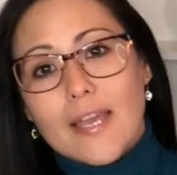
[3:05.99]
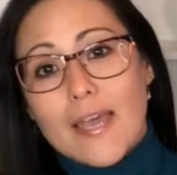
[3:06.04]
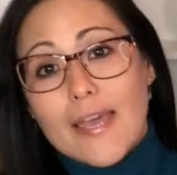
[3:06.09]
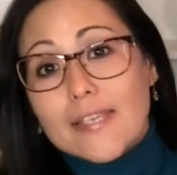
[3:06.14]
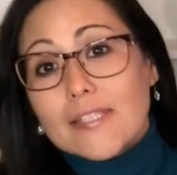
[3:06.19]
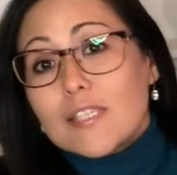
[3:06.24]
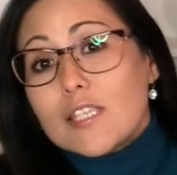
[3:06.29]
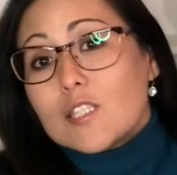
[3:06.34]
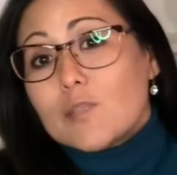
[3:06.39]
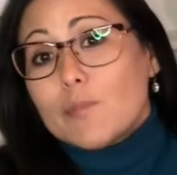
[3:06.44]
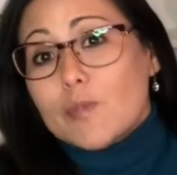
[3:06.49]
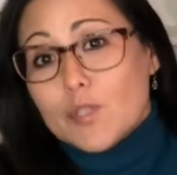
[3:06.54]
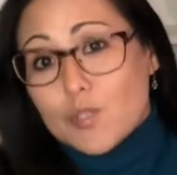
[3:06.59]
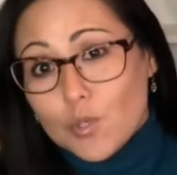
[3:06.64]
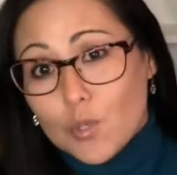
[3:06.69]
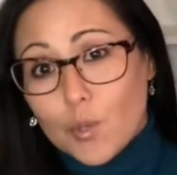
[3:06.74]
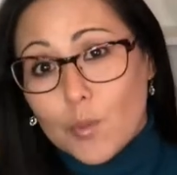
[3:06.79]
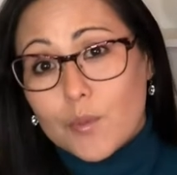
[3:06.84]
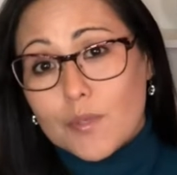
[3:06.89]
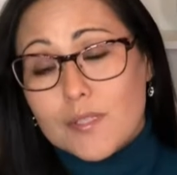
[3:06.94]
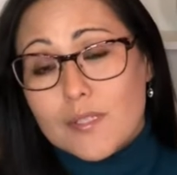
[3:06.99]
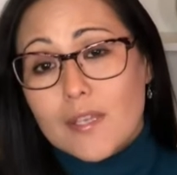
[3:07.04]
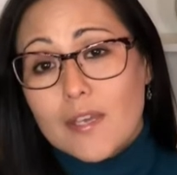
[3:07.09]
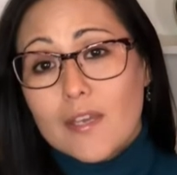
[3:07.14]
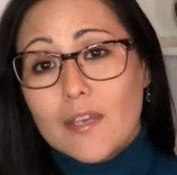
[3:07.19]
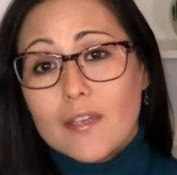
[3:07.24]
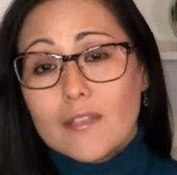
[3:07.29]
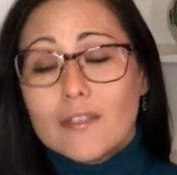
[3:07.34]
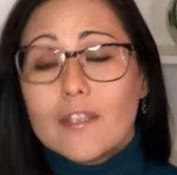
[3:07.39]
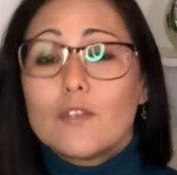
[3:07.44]
Estas pessoas
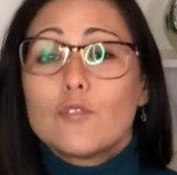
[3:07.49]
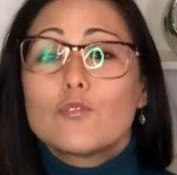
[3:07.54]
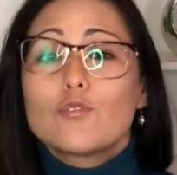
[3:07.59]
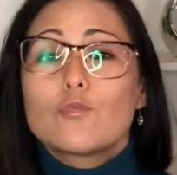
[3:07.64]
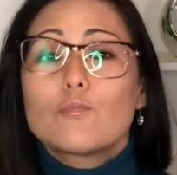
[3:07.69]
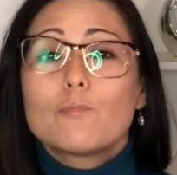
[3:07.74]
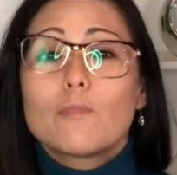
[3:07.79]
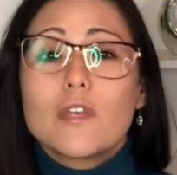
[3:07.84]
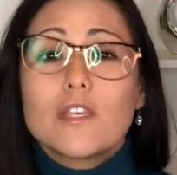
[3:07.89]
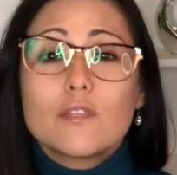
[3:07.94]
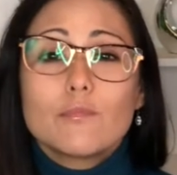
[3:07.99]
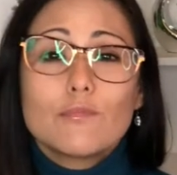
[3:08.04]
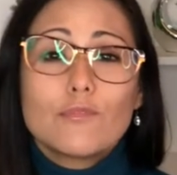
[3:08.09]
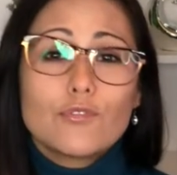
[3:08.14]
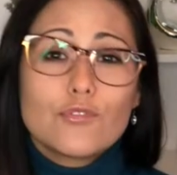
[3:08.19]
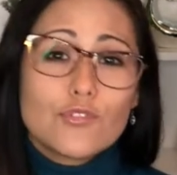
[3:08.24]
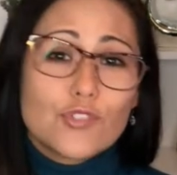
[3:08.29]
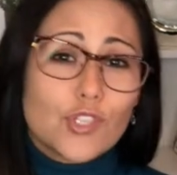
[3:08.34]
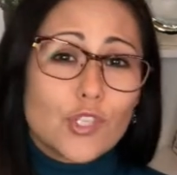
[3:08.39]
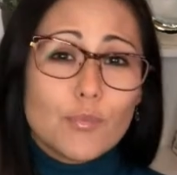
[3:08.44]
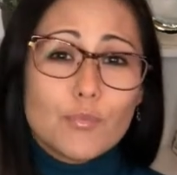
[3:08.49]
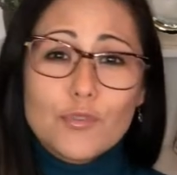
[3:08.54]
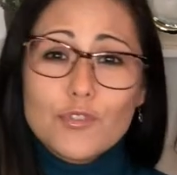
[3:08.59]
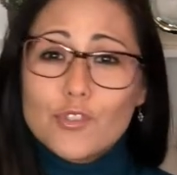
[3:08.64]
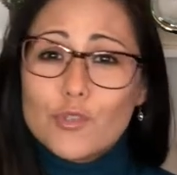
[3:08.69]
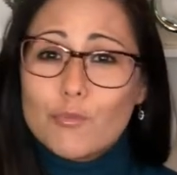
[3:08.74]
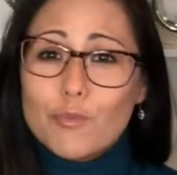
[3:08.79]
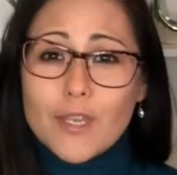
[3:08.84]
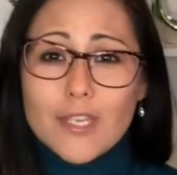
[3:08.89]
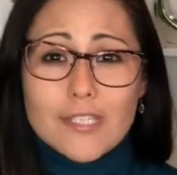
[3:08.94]
têm os mesmos tipos
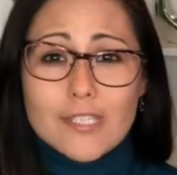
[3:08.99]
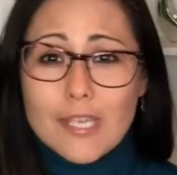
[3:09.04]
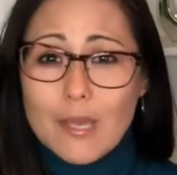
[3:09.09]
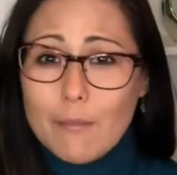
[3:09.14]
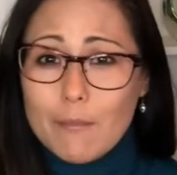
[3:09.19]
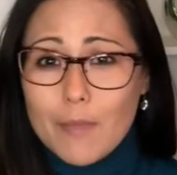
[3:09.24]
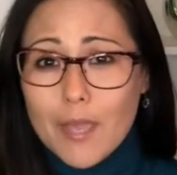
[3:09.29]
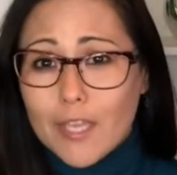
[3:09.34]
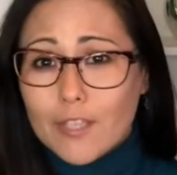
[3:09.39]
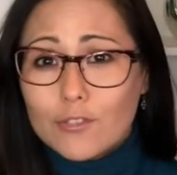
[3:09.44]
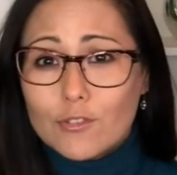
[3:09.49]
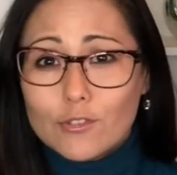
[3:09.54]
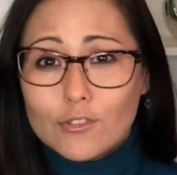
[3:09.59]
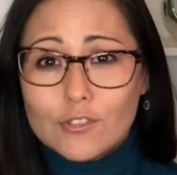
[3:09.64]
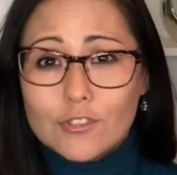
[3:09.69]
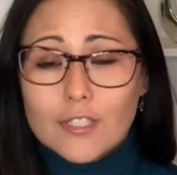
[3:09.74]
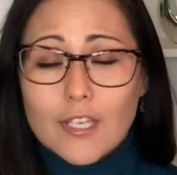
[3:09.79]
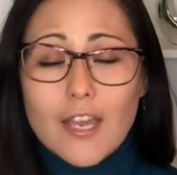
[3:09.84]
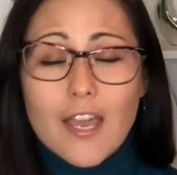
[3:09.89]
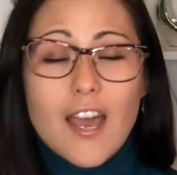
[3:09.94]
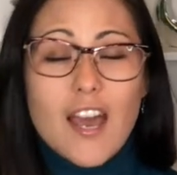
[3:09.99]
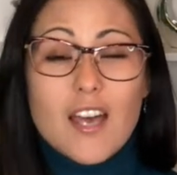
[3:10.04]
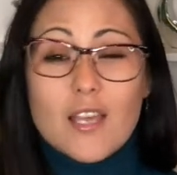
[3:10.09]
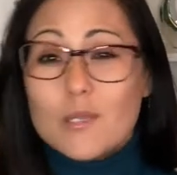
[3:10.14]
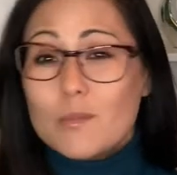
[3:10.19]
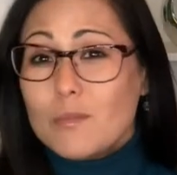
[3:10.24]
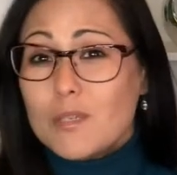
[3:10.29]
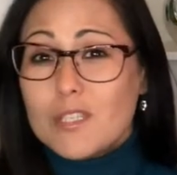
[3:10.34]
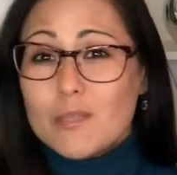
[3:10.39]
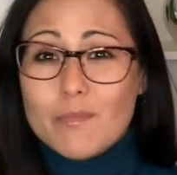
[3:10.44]
de pensamentos,
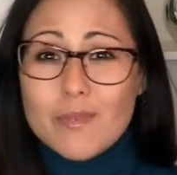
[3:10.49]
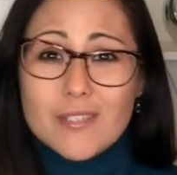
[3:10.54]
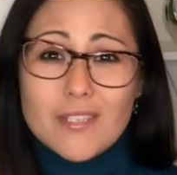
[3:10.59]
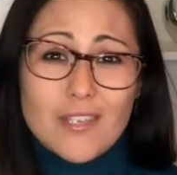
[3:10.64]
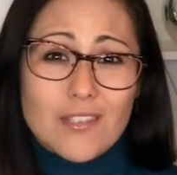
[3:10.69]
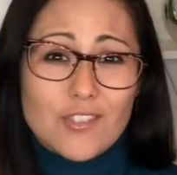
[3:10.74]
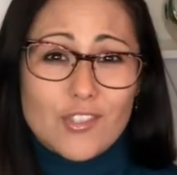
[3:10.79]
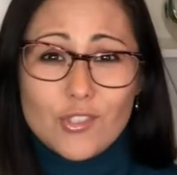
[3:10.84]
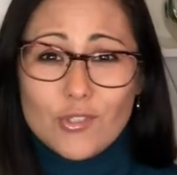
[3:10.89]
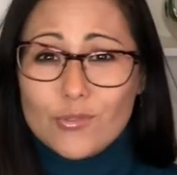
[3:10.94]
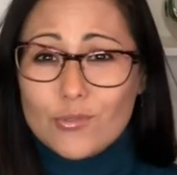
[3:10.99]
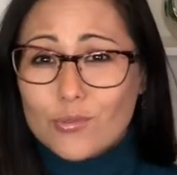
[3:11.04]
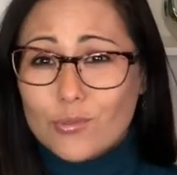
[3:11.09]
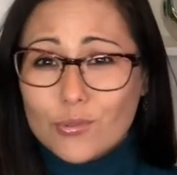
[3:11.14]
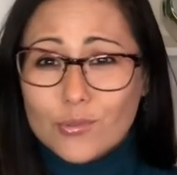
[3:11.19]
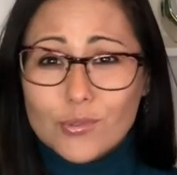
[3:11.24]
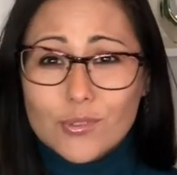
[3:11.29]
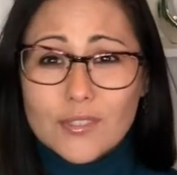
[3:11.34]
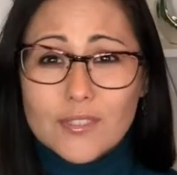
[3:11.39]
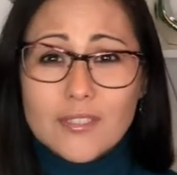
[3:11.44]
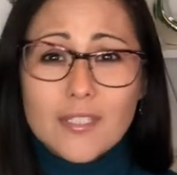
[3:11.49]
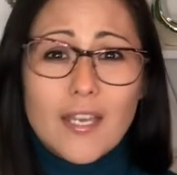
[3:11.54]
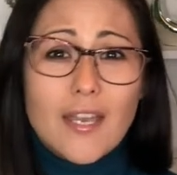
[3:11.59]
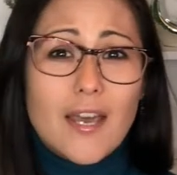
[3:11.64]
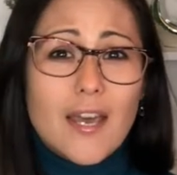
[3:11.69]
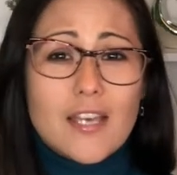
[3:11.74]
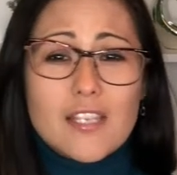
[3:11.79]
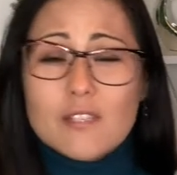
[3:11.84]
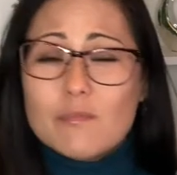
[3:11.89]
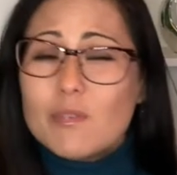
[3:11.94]
as mesmas atitudes,
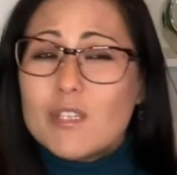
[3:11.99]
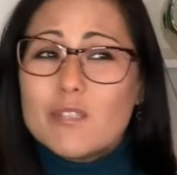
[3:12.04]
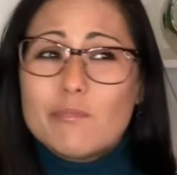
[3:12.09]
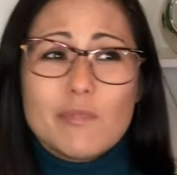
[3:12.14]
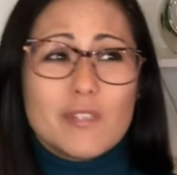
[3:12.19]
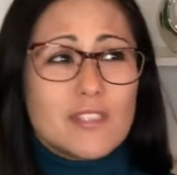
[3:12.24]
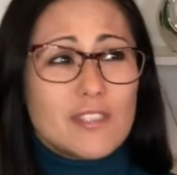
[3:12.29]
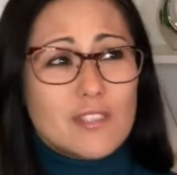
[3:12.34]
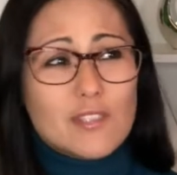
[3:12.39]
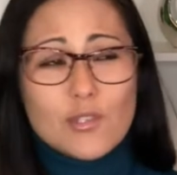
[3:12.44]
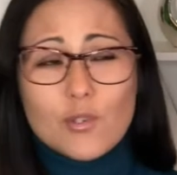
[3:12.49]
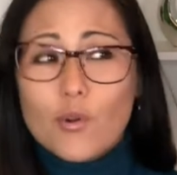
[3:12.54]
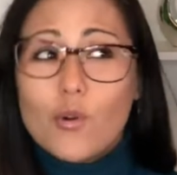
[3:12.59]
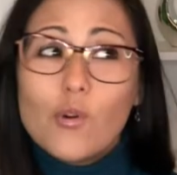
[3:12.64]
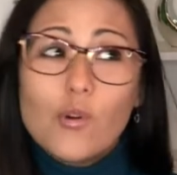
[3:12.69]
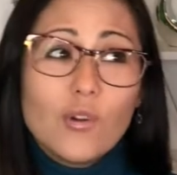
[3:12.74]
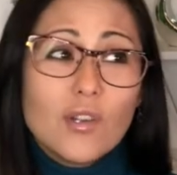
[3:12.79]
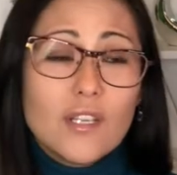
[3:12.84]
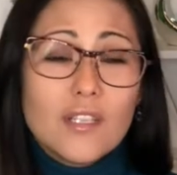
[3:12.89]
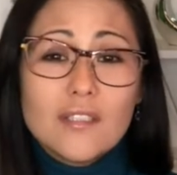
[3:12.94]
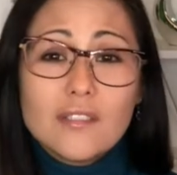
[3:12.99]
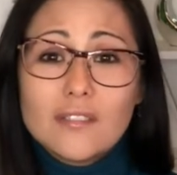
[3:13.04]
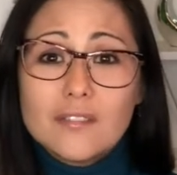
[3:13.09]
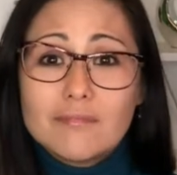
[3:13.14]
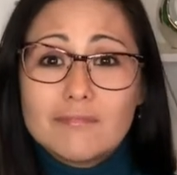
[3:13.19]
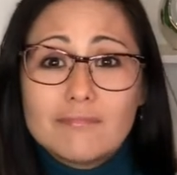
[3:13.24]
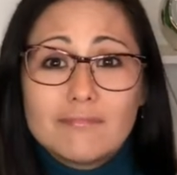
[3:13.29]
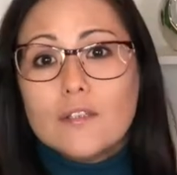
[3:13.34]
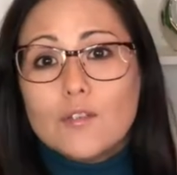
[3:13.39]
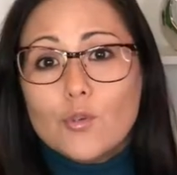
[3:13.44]
as mesmas escolhas,
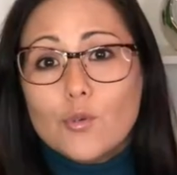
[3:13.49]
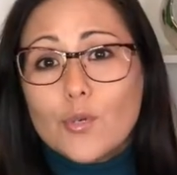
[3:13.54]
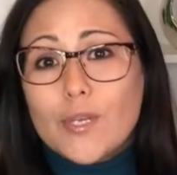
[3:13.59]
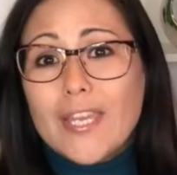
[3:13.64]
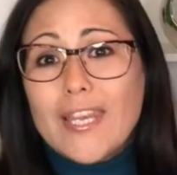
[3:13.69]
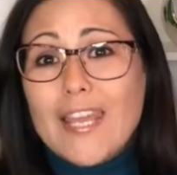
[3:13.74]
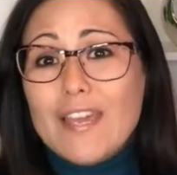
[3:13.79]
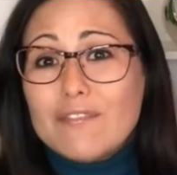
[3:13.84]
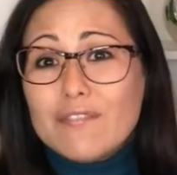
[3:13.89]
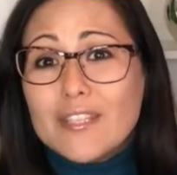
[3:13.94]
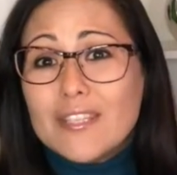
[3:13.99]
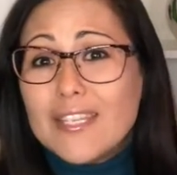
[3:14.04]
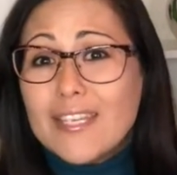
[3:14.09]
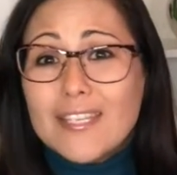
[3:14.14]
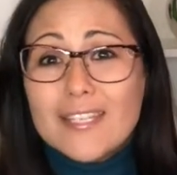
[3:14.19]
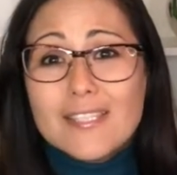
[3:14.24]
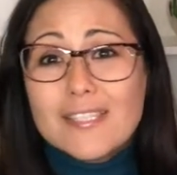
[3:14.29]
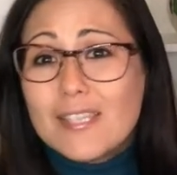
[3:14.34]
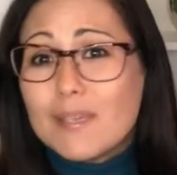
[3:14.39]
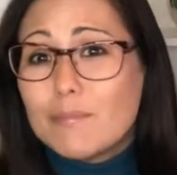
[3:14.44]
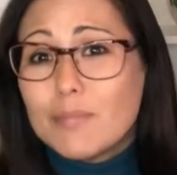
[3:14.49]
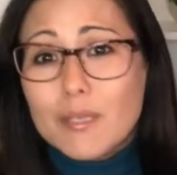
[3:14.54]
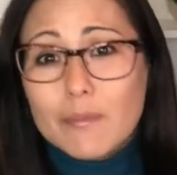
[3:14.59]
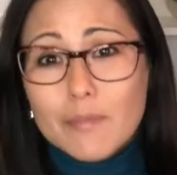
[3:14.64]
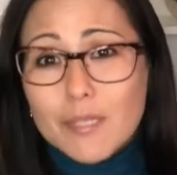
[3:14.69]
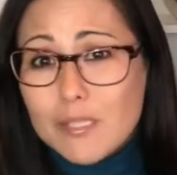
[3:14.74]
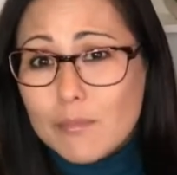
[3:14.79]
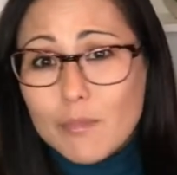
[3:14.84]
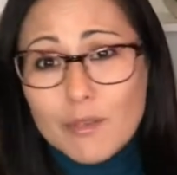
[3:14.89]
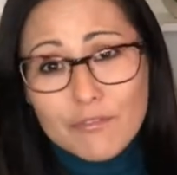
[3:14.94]
o que leva a terem sempre a
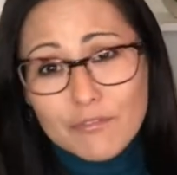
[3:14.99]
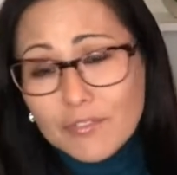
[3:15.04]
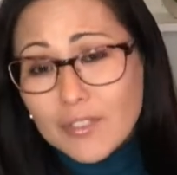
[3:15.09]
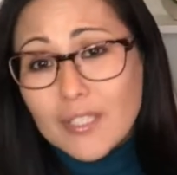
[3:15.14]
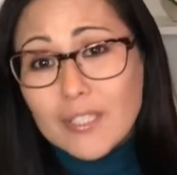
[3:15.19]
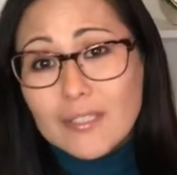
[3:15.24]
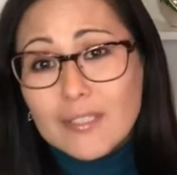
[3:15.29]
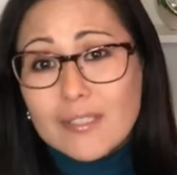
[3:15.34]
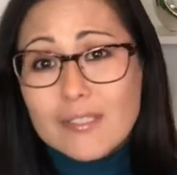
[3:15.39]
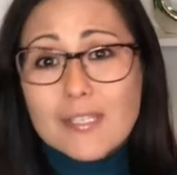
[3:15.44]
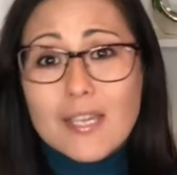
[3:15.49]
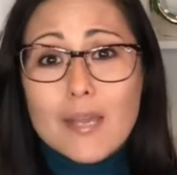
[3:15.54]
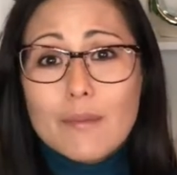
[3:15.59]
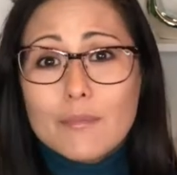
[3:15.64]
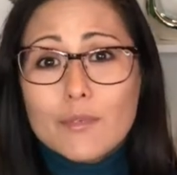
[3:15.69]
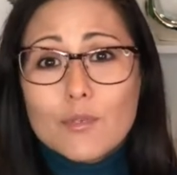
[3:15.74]
mesma vida, sabe?